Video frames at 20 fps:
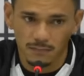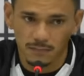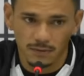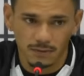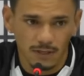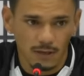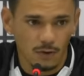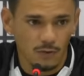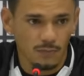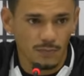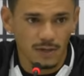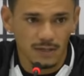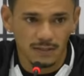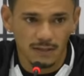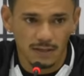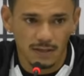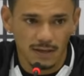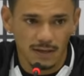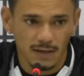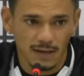já
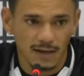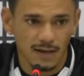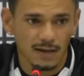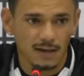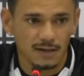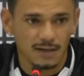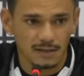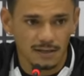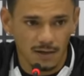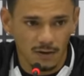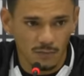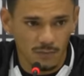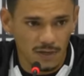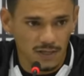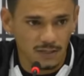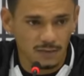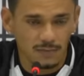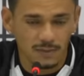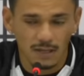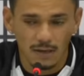começa, a galera já
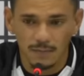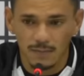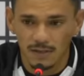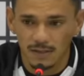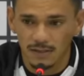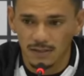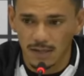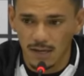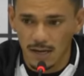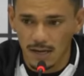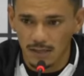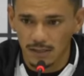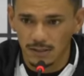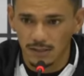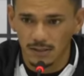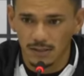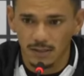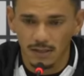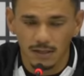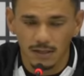começa a mandar mensagem